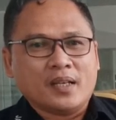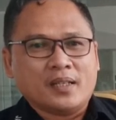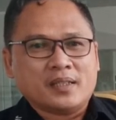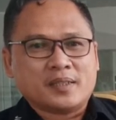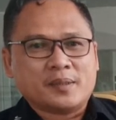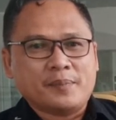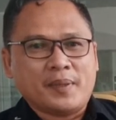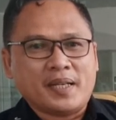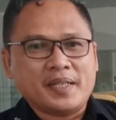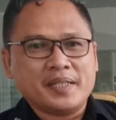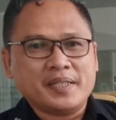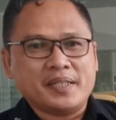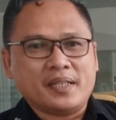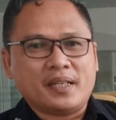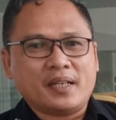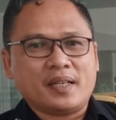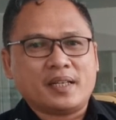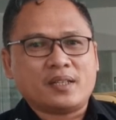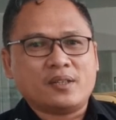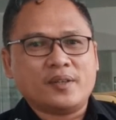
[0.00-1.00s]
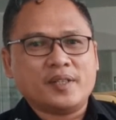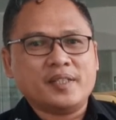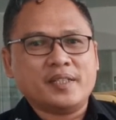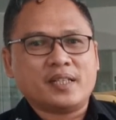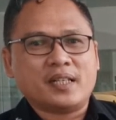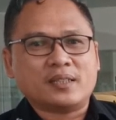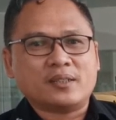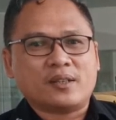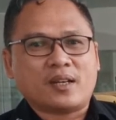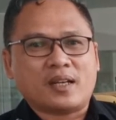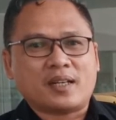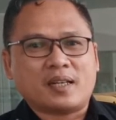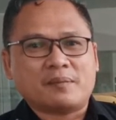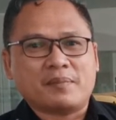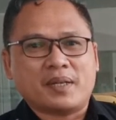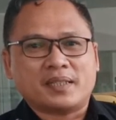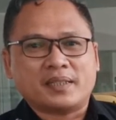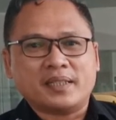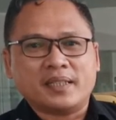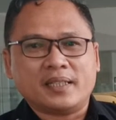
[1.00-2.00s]
Sebaliknya, eco indikator akan
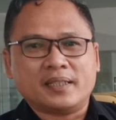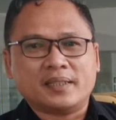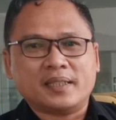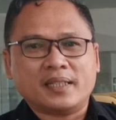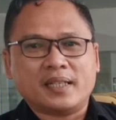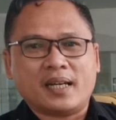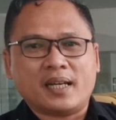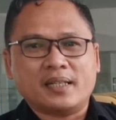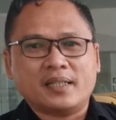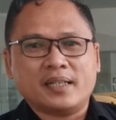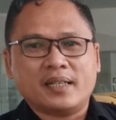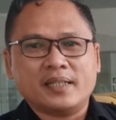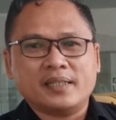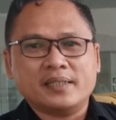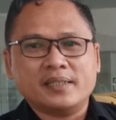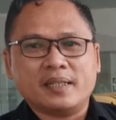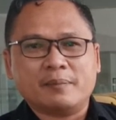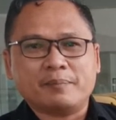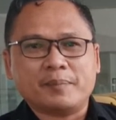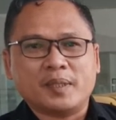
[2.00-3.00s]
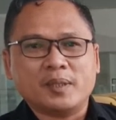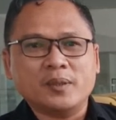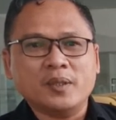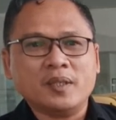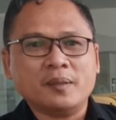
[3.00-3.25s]
mati ketika Anda injak penuh